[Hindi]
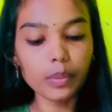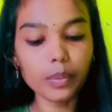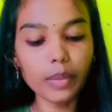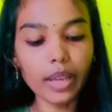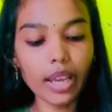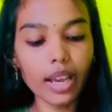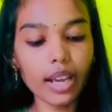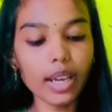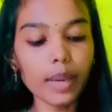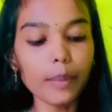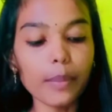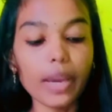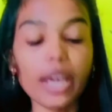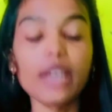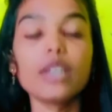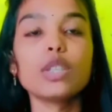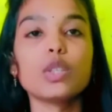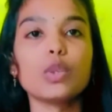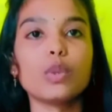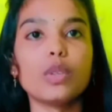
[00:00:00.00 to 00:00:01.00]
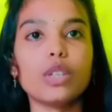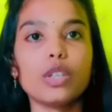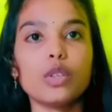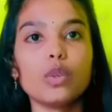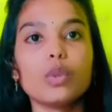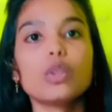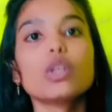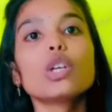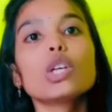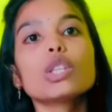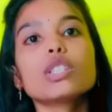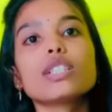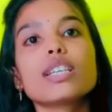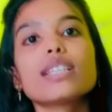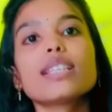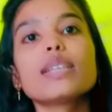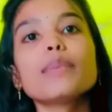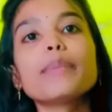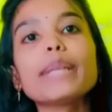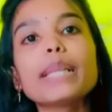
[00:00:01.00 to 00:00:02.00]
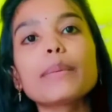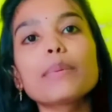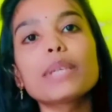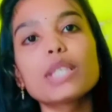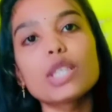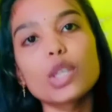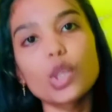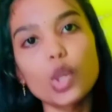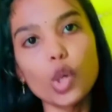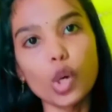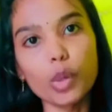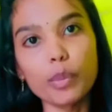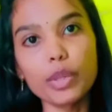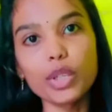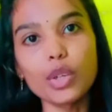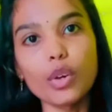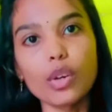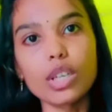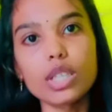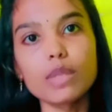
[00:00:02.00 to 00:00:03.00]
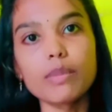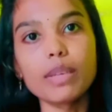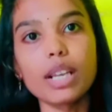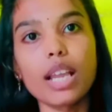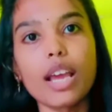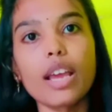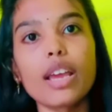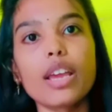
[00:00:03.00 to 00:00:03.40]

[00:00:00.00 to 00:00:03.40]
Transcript: में अगर मैरिज हो गई हूँ जैसे मतलब किसी को गवर्नमेंट कॉलेज मिला